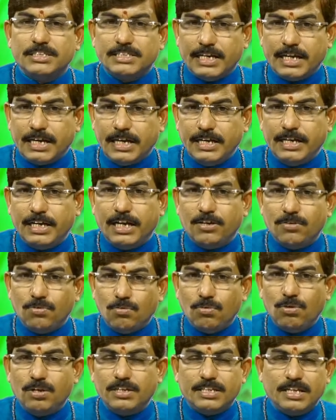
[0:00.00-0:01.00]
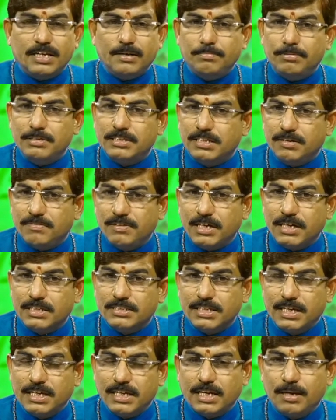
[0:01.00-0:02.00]
చక్కటి అనుకూలత లభించే
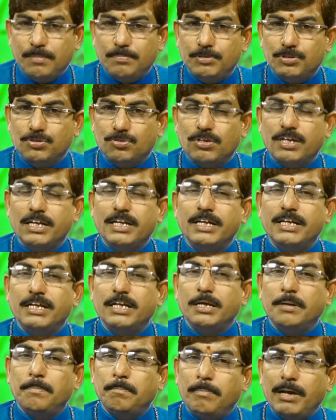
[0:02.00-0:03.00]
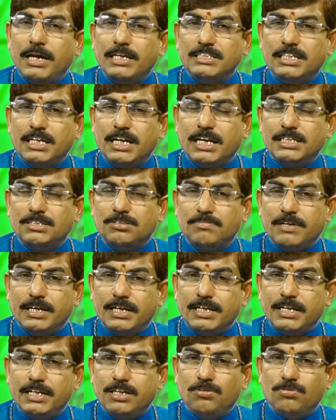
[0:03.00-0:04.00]
అవకాశాలు కనిపిస్తున్నాయి మేషరాశి
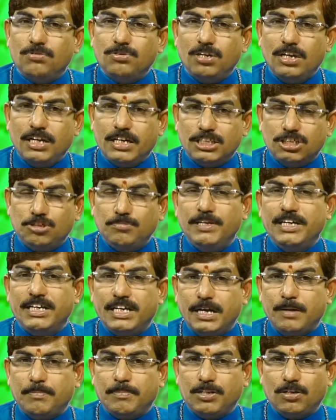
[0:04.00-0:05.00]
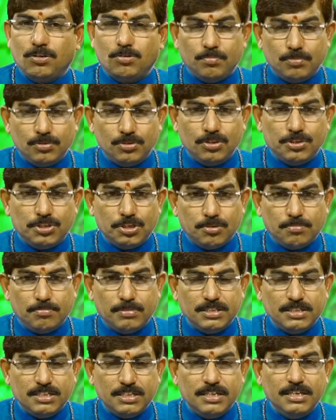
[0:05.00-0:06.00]
వారికి ఈరోజు లక్ష్మీ గణపతిని పూజించడం
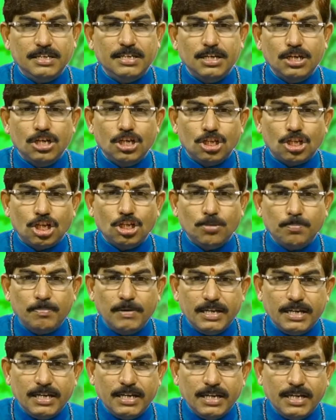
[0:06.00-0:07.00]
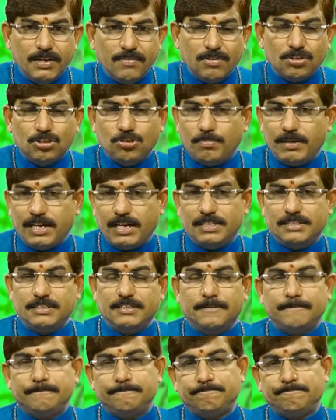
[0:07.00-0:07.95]
మంచిది తదుపరి వృషభ రాశి